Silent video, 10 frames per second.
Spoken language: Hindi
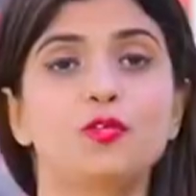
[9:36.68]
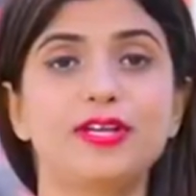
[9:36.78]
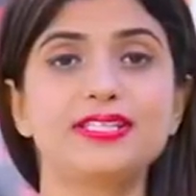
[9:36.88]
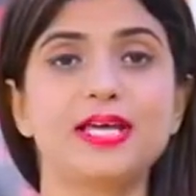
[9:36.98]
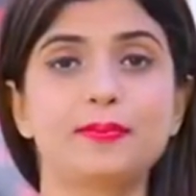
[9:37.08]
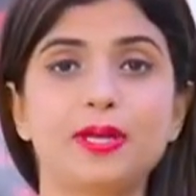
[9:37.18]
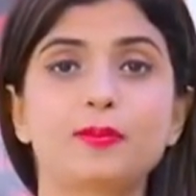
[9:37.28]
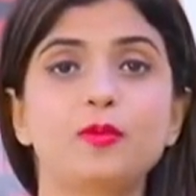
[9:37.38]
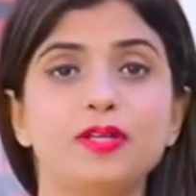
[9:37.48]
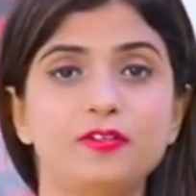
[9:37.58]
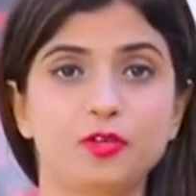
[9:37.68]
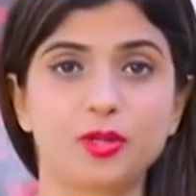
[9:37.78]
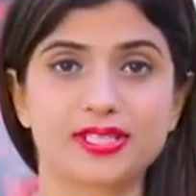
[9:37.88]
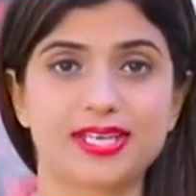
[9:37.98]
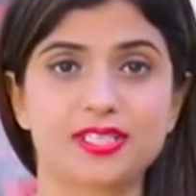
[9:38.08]
फ्रेंड्स अभी आपको मैंने
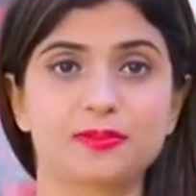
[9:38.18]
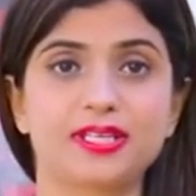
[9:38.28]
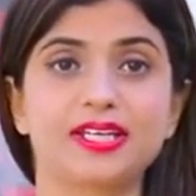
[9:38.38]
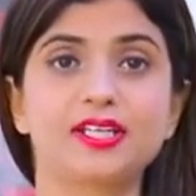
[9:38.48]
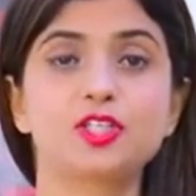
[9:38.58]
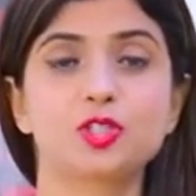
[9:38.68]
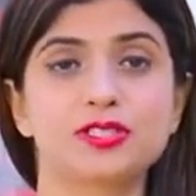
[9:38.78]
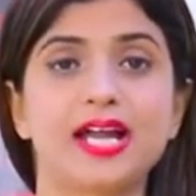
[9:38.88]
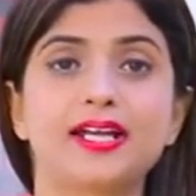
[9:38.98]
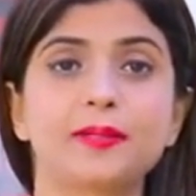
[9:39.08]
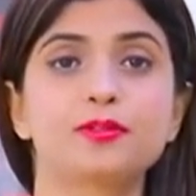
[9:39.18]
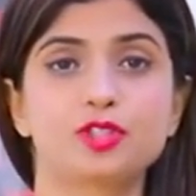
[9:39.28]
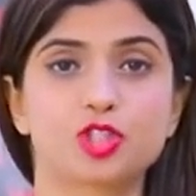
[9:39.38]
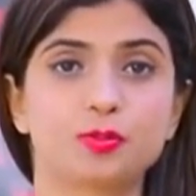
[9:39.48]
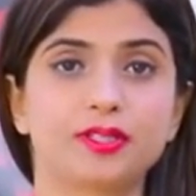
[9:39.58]
फोर एक्सरसाइज बताई हैं जो स्टैंडिंग
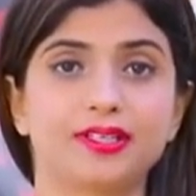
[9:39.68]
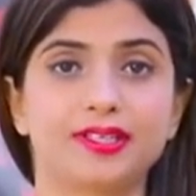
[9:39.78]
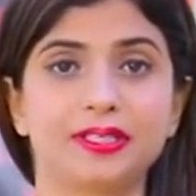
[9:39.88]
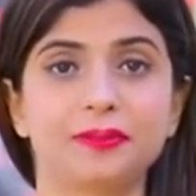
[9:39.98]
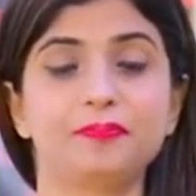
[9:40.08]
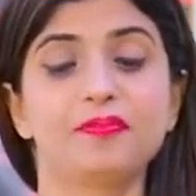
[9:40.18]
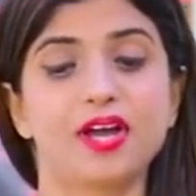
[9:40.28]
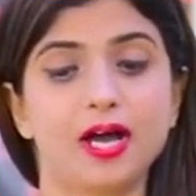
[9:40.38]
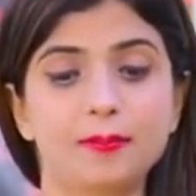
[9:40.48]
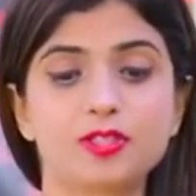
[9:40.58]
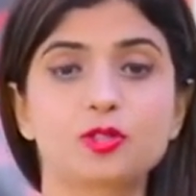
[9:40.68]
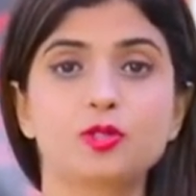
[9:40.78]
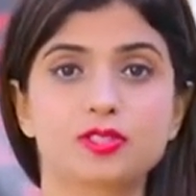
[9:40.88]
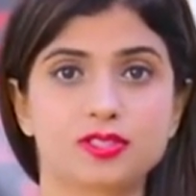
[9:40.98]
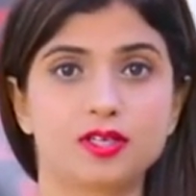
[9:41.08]
पोजीशन में करनी है आप इसको
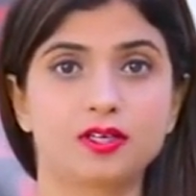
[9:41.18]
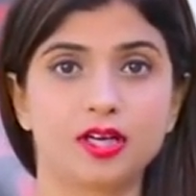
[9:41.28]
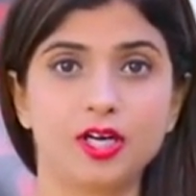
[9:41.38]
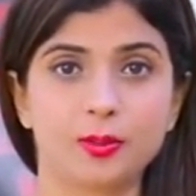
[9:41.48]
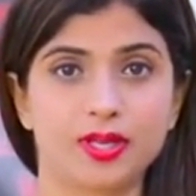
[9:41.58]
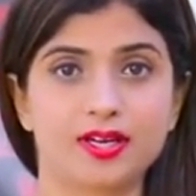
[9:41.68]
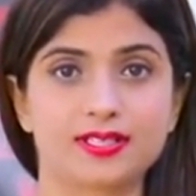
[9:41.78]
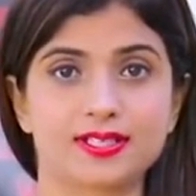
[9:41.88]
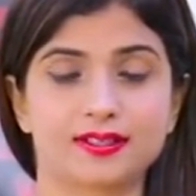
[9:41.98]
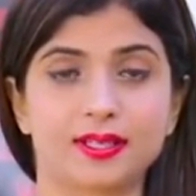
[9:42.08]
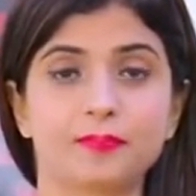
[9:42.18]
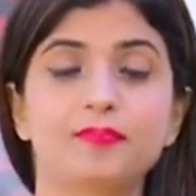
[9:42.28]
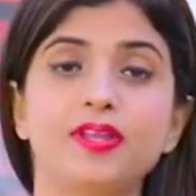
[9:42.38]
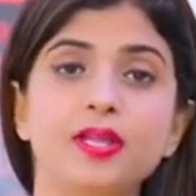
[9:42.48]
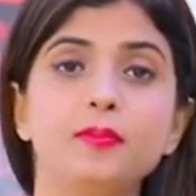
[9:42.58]
खड़े होकर कर सकते
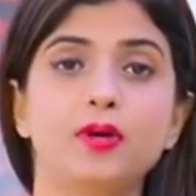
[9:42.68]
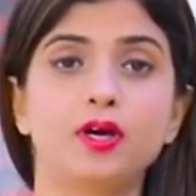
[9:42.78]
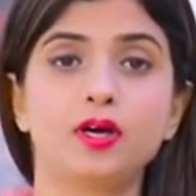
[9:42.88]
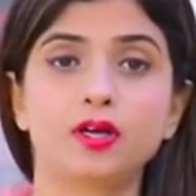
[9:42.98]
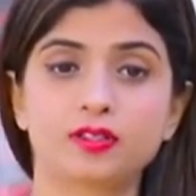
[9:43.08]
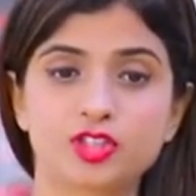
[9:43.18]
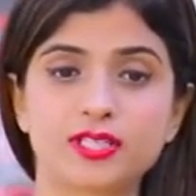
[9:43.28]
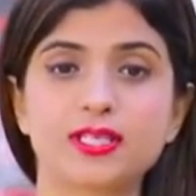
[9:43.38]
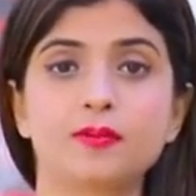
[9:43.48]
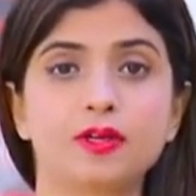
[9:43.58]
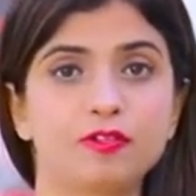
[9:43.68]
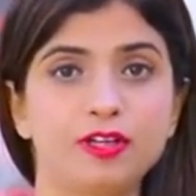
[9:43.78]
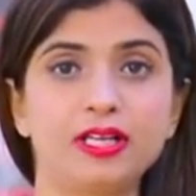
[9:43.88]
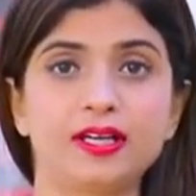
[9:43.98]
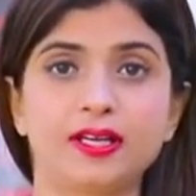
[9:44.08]
हैं लेकिन जैसे आप अगर
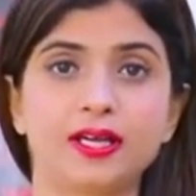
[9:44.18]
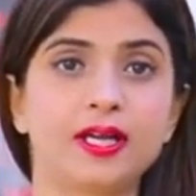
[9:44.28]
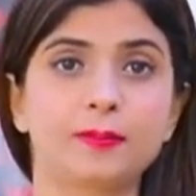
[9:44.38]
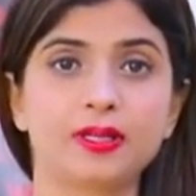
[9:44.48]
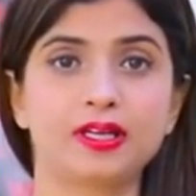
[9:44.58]
फील करें अगर आपने